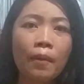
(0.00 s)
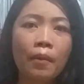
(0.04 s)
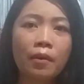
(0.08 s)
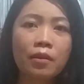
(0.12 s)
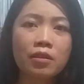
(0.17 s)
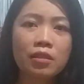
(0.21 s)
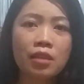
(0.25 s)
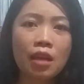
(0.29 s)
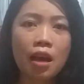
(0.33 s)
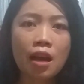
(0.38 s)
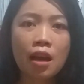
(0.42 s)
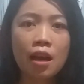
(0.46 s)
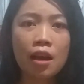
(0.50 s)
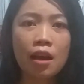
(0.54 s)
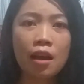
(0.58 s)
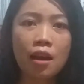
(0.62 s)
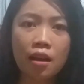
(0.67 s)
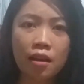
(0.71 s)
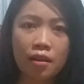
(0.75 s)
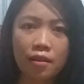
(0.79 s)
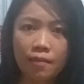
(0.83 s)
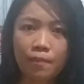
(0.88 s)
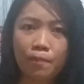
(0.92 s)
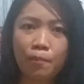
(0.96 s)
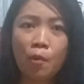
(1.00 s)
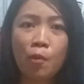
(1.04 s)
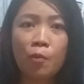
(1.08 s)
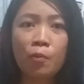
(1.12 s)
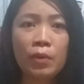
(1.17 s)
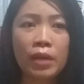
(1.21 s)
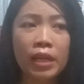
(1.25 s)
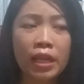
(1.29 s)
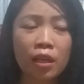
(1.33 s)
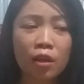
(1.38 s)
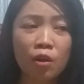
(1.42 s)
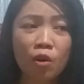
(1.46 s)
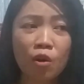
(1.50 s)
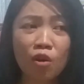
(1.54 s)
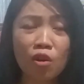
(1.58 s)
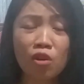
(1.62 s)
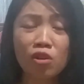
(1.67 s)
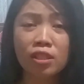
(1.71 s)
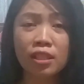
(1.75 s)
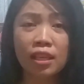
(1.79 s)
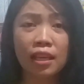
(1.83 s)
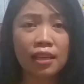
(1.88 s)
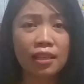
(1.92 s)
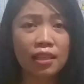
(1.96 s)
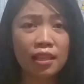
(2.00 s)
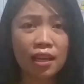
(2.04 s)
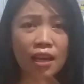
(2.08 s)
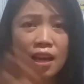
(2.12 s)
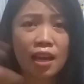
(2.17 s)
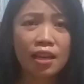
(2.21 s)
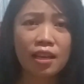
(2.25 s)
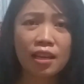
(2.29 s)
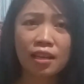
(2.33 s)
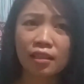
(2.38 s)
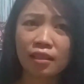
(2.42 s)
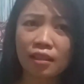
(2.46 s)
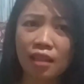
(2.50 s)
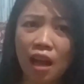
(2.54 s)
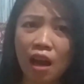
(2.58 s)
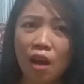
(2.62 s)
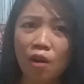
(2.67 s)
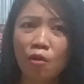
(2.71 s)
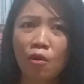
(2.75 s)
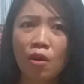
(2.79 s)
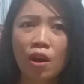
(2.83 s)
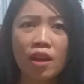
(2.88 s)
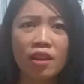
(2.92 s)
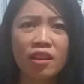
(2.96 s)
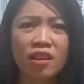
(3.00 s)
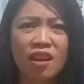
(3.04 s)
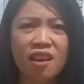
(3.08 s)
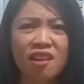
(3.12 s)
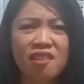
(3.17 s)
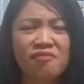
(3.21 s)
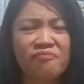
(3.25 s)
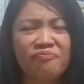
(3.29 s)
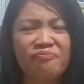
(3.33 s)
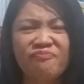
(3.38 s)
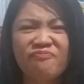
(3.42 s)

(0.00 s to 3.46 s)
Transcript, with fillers: sa publiko sa kadaghanang tao ana